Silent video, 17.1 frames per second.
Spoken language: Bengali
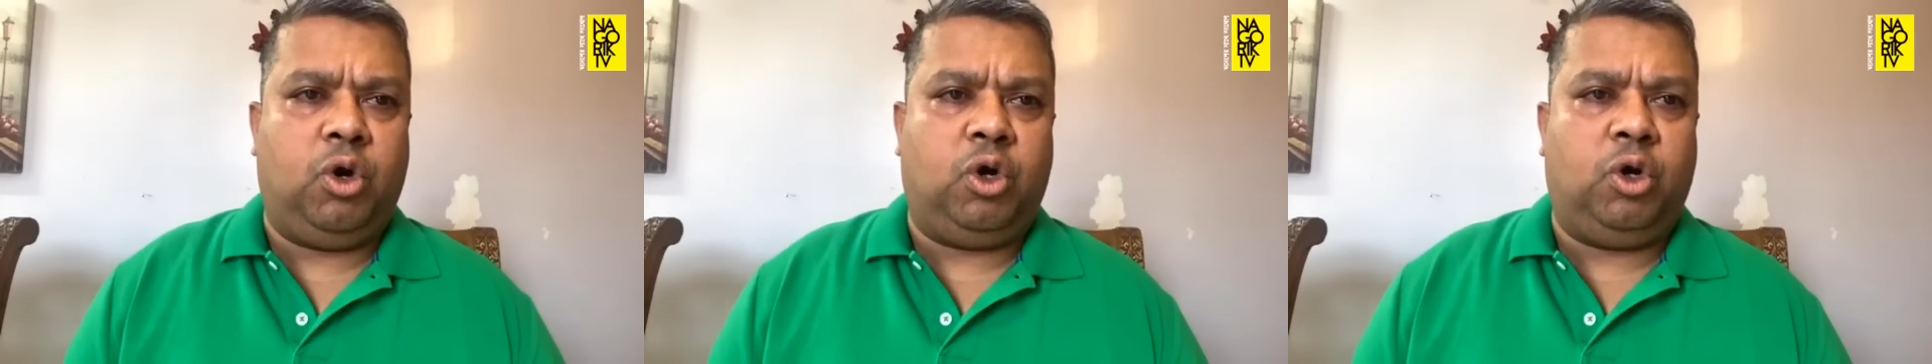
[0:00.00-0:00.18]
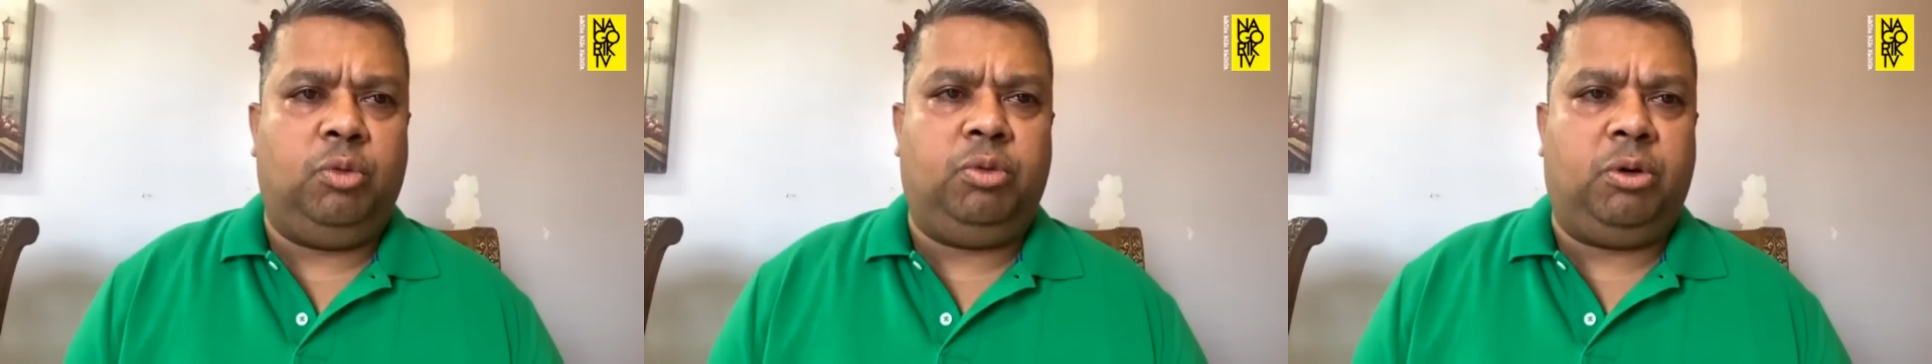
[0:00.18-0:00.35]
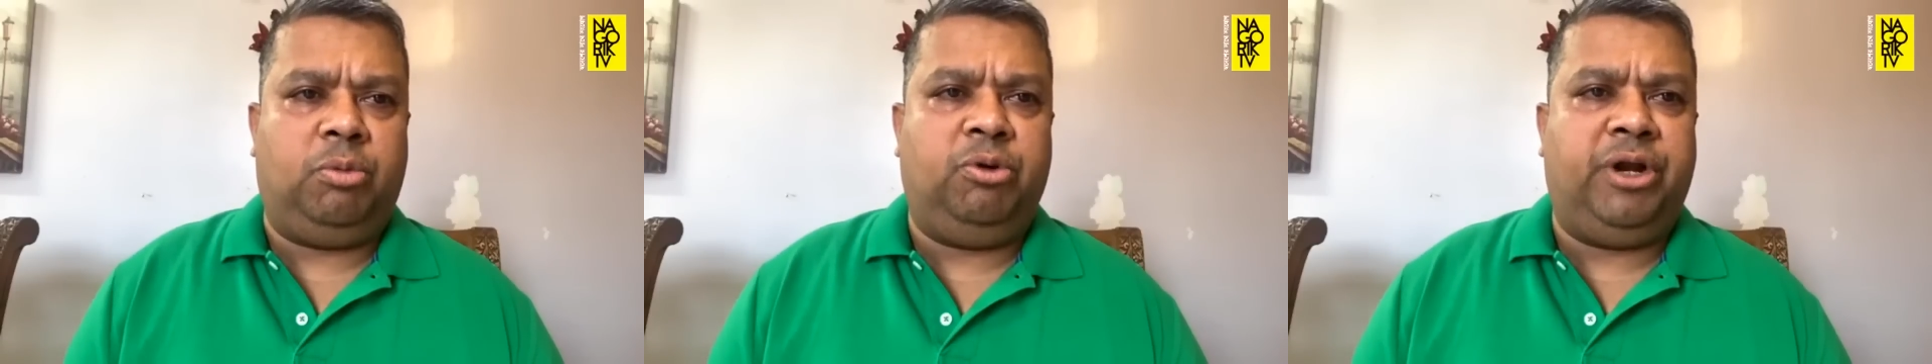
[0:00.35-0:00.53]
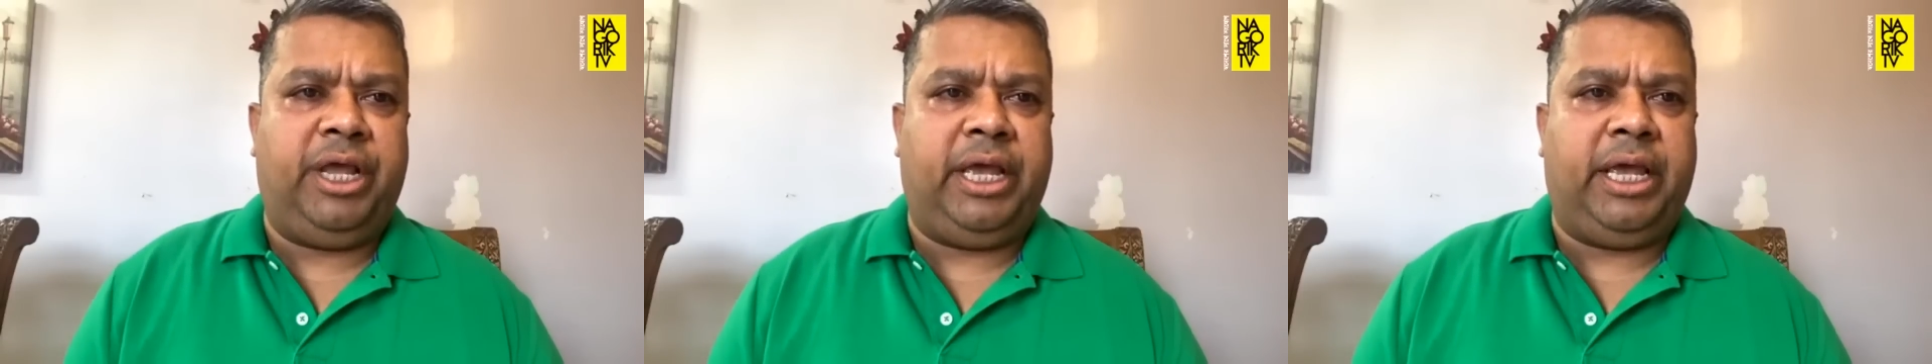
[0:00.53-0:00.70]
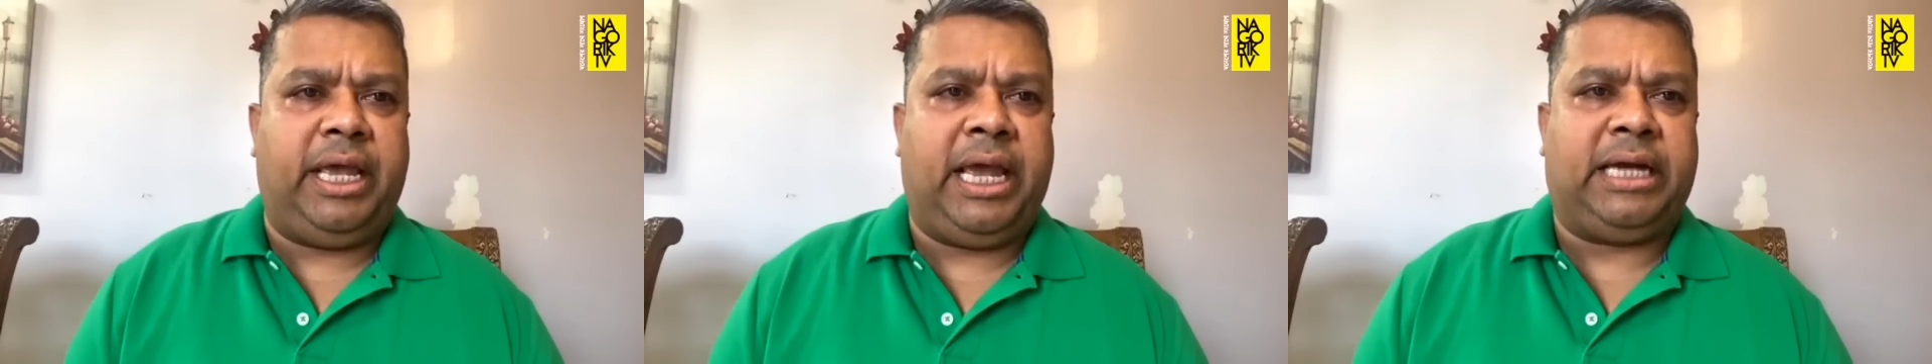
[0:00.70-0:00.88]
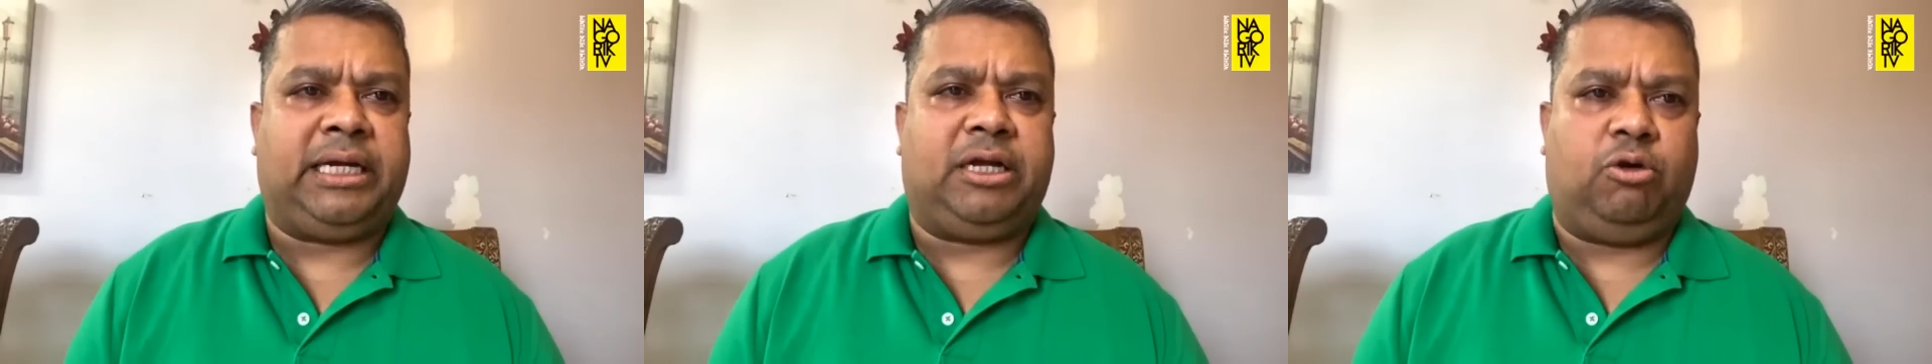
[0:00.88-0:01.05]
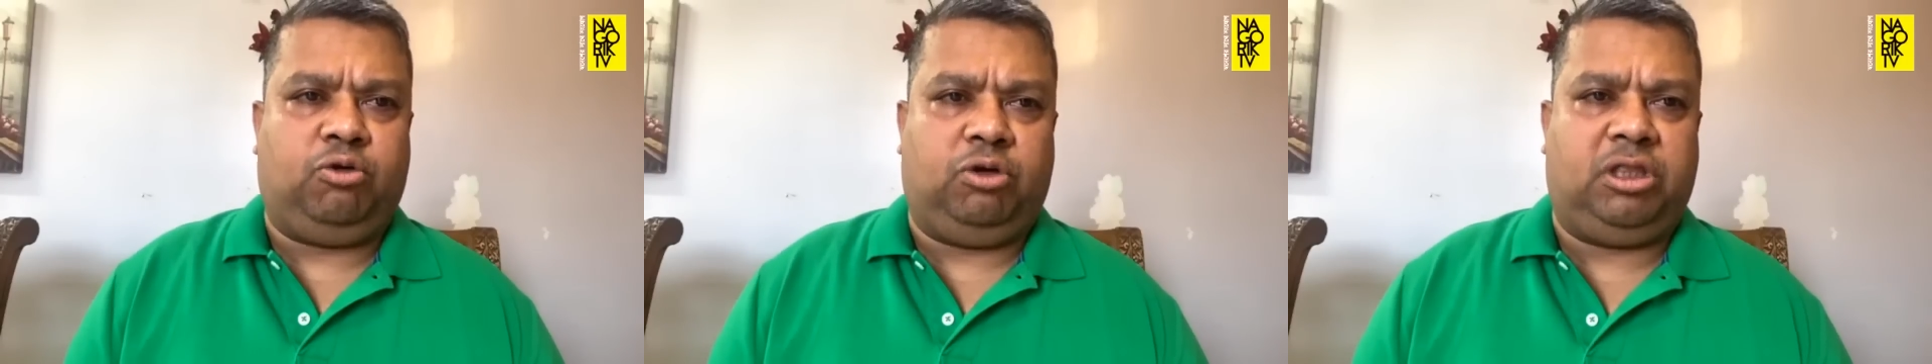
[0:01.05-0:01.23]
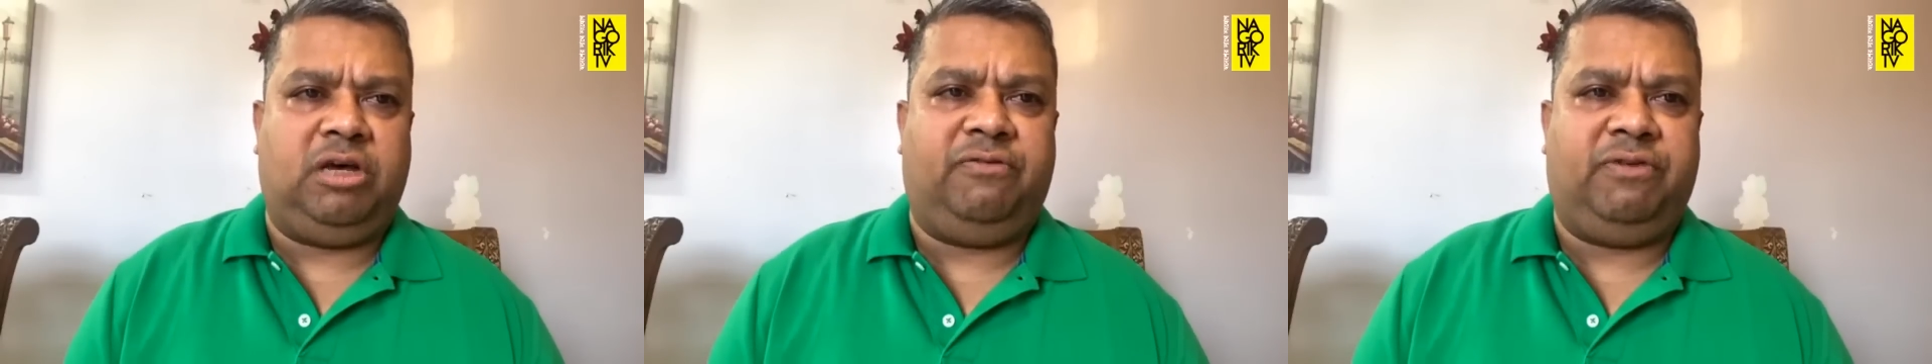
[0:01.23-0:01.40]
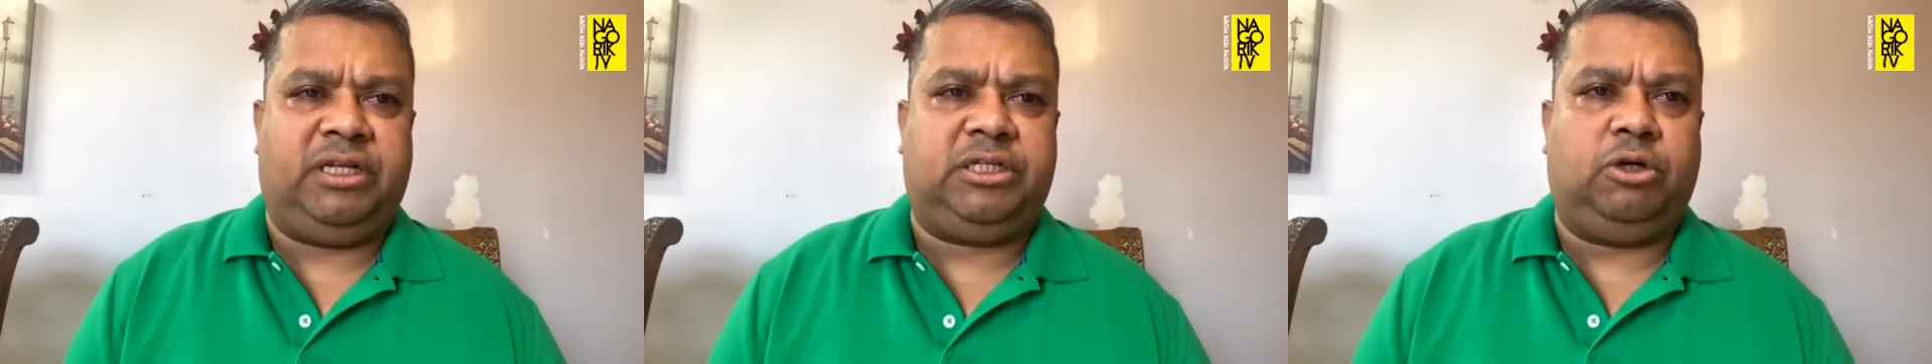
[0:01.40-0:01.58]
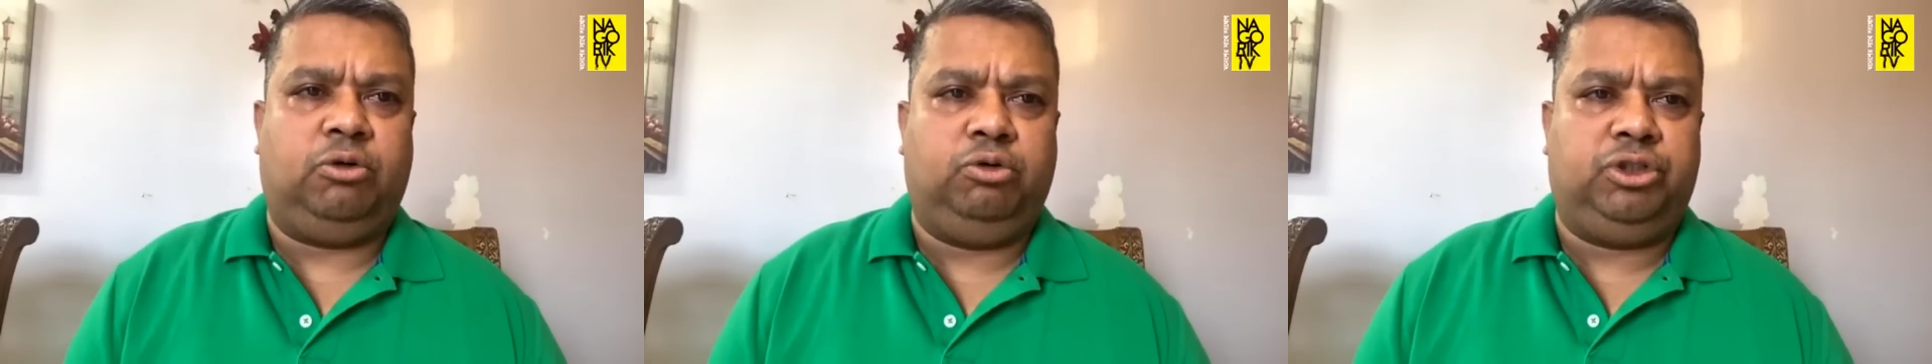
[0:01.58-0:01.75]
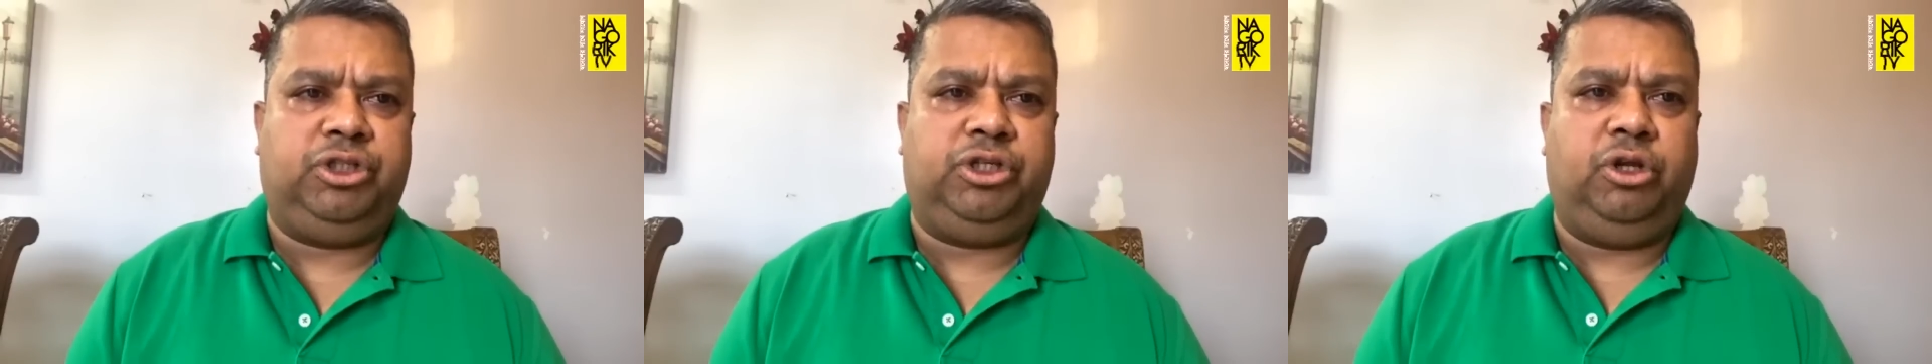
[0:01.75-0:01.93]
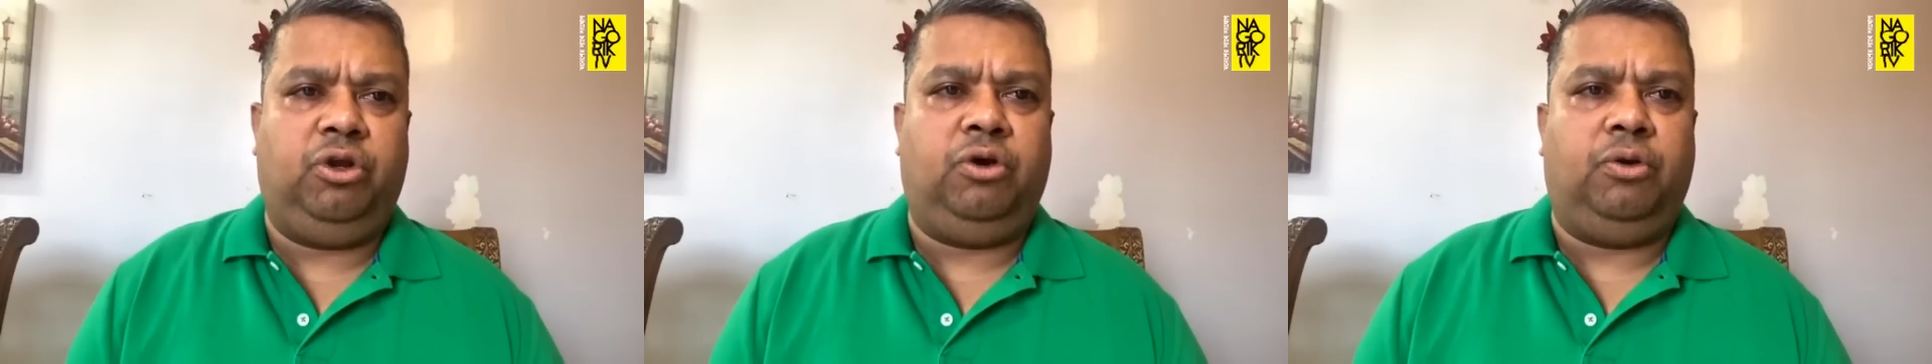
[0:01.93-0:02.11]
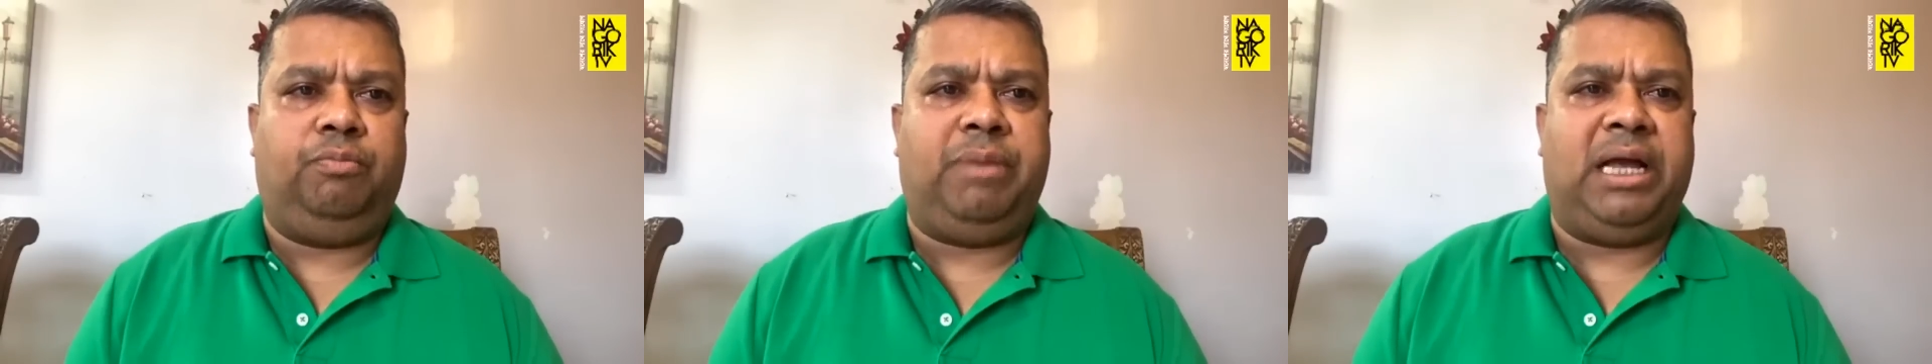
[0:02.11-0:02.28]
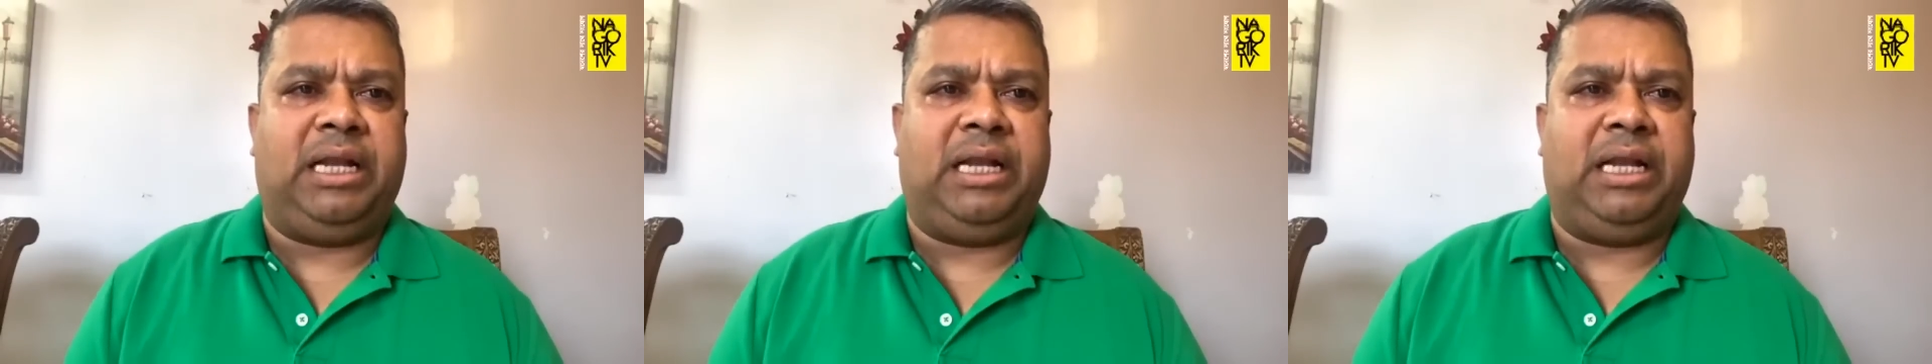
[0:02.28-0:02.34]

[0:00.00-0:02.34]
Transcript: গণভবনে একটা কথাবার্তা হচ্ছিল